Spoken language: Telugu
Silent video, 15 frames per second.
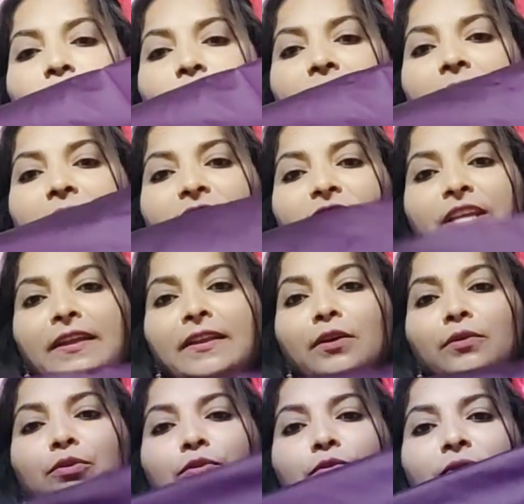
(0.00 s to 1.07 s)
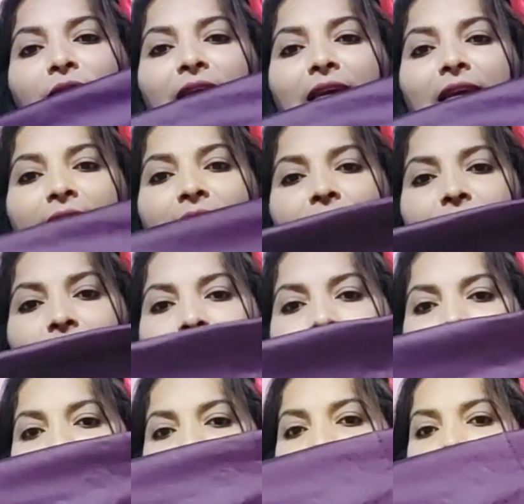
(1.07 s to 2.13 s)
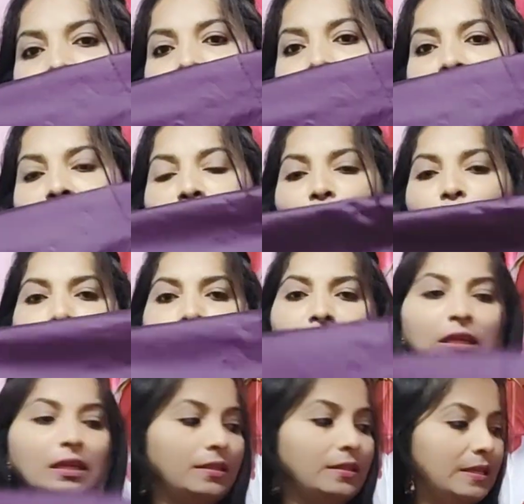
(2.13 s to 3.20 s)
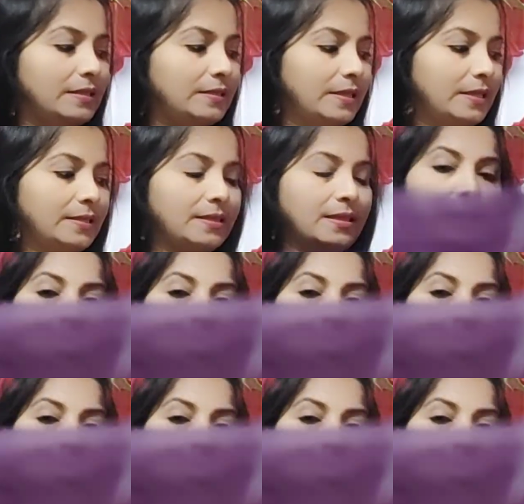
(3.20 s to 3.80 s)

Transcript: ఇలా షైన్ అవుతూ ఉంది షైన్ అవుతూ ఉంది దిస్ ఈజ్ ద